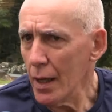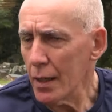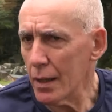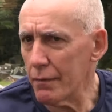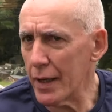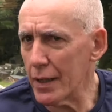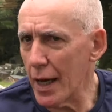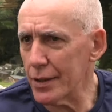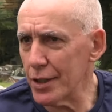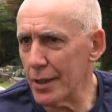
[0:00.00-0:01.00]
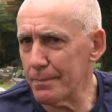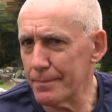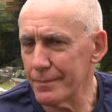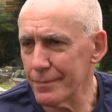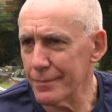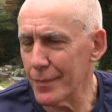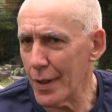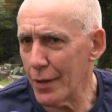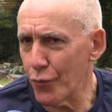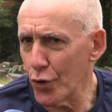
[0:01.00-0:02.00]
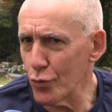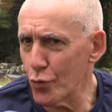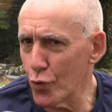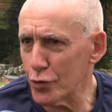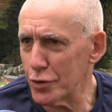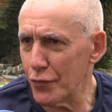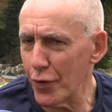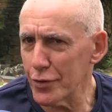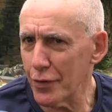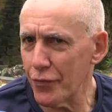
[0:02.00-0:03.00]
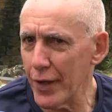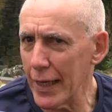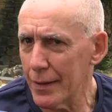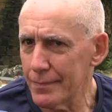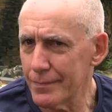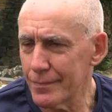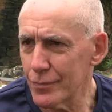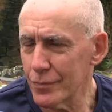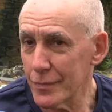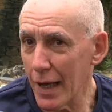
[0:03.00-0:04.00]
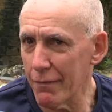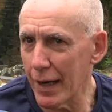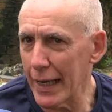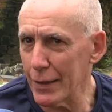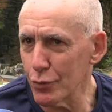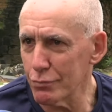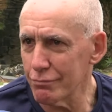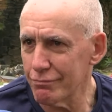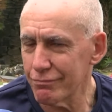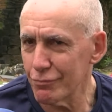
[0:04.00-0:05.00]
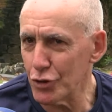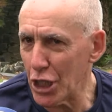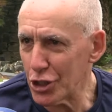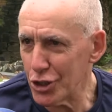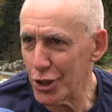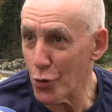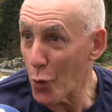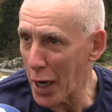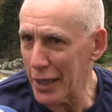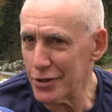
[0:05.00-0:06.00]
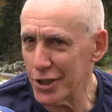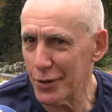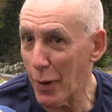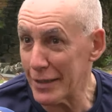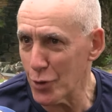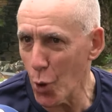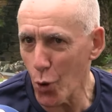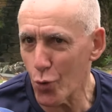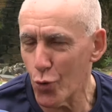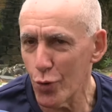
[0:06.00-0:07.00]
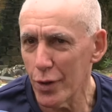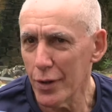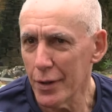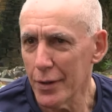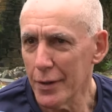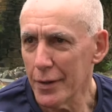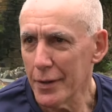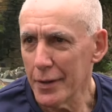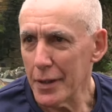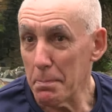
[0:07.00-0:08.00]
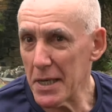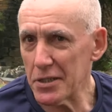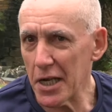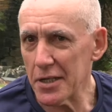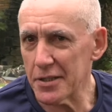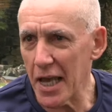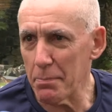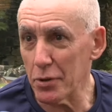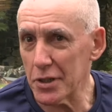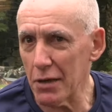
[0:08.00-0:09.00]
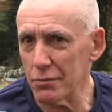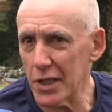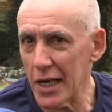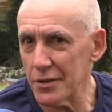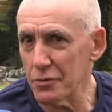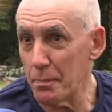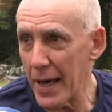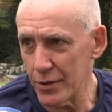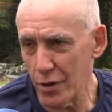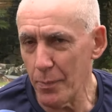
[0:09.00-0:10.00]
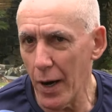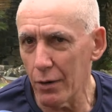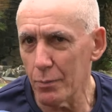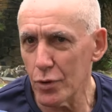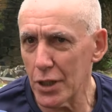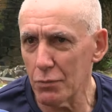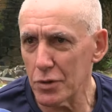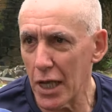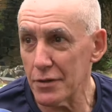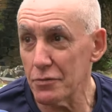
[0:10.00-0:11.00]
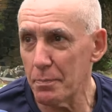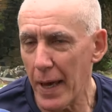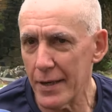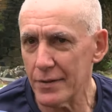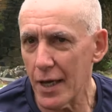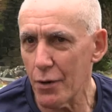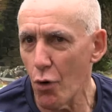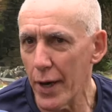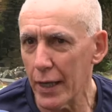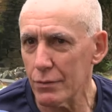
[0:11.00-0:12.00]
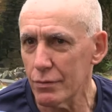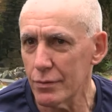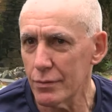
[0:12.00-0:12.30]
Na verdade, foi no curso de filosofia. Estava lendo um Nietzsche, um Kant, quase louco. me estressei, botei um tênis no pé em São Paulo, botei um tênis no pé e saí correndo.